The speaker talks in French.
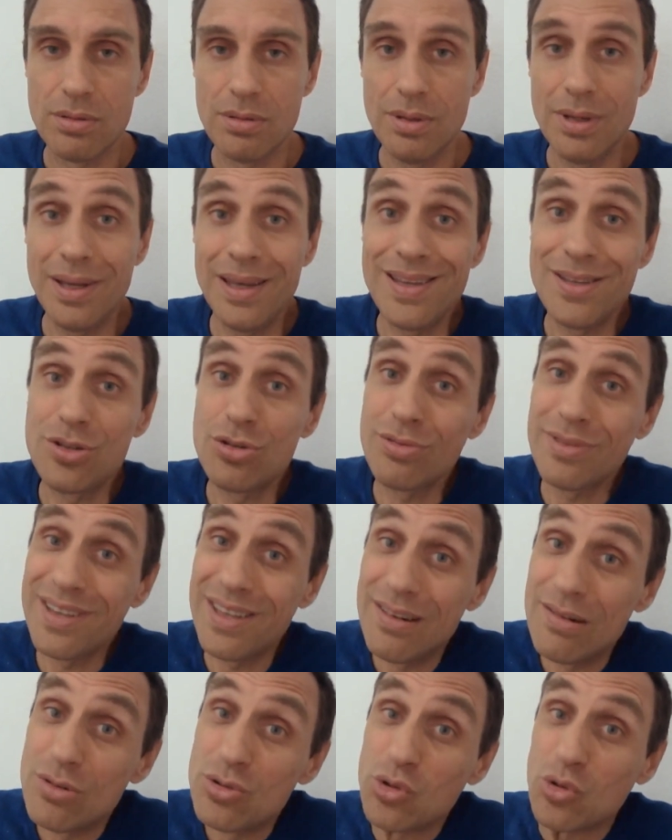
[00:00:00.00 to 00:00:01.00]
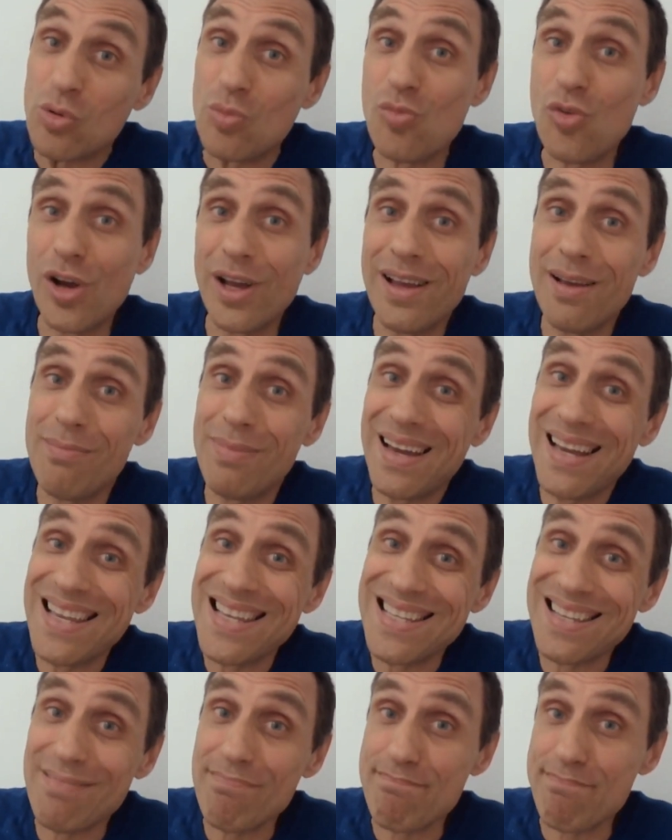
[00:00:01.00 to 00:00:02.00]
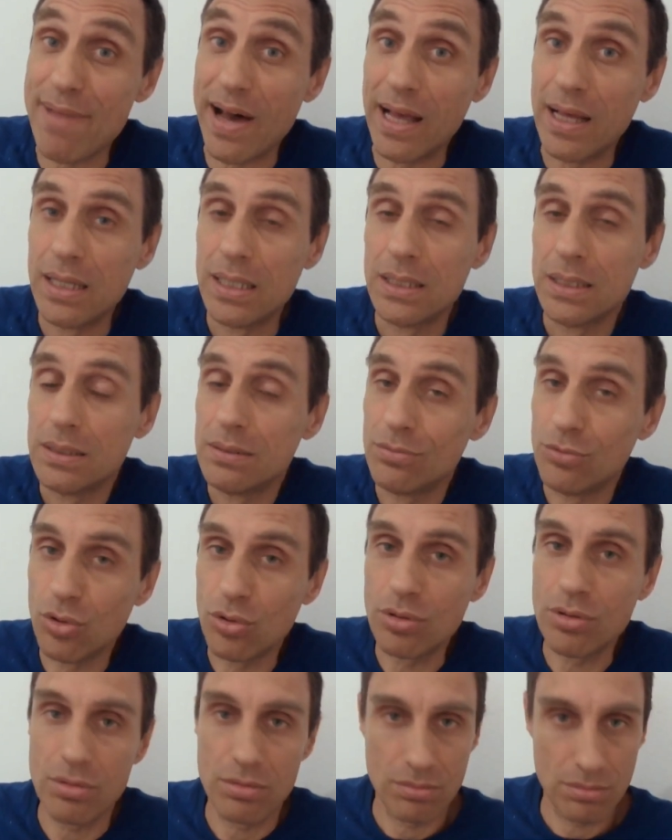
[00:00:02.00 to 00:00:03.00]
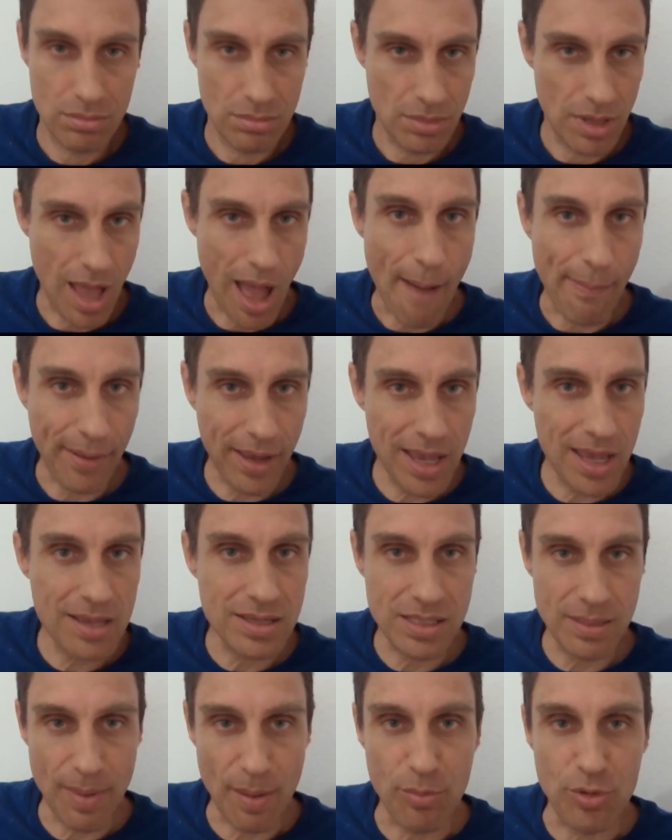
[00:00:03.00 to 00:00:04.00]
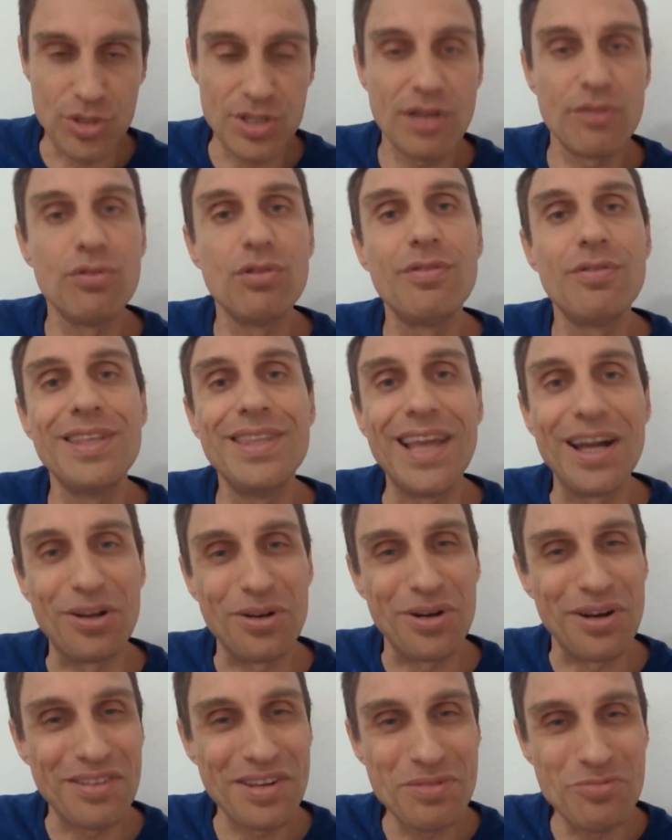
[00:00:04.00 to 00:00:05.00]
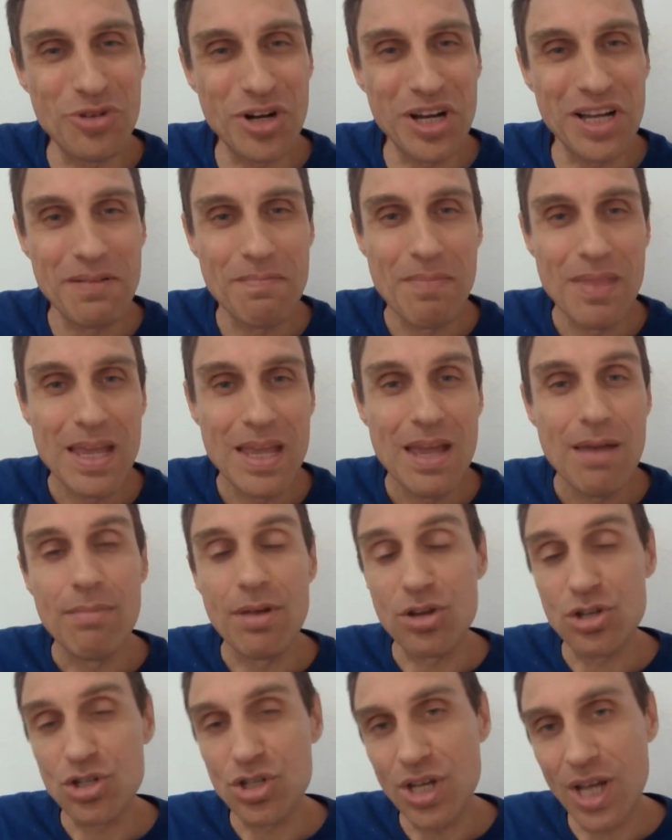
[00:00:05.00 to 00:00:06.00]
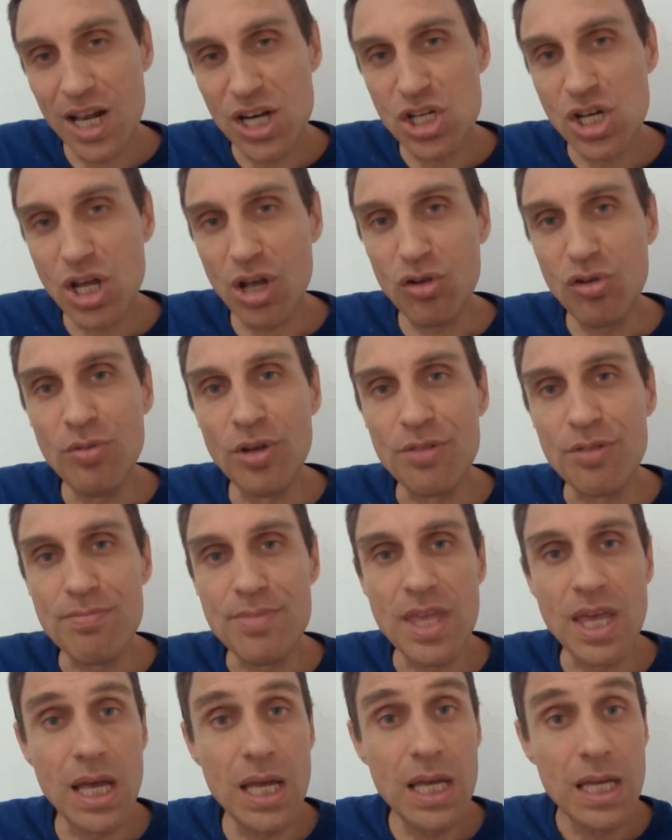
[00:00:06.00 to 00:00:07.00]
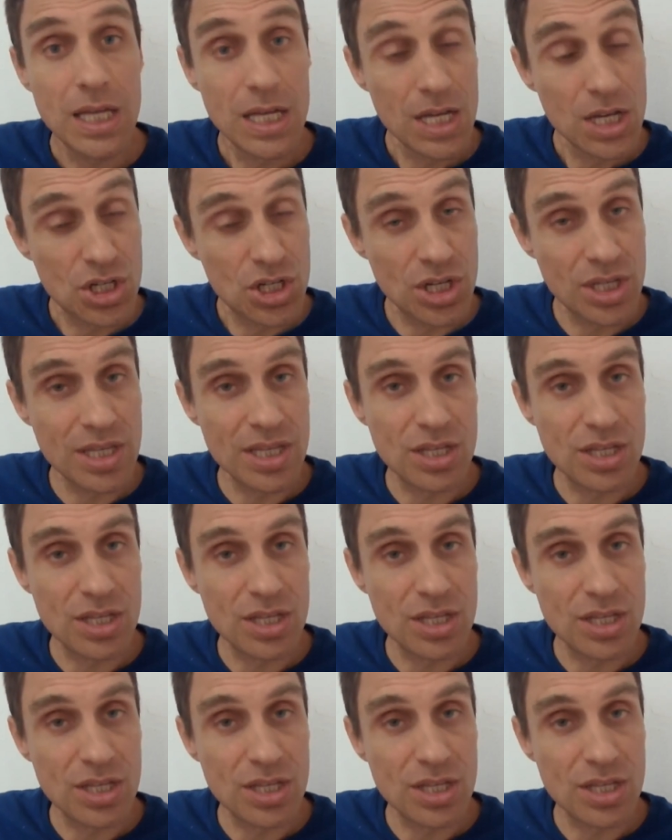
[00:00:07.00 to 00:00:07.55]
Et ceux qui le sont moins, bah ils n'aiment pas. Donc après, c'est pas pour ça que vous devez être d'accord avec moi. Mais en général, j'argumente bien, j'ai des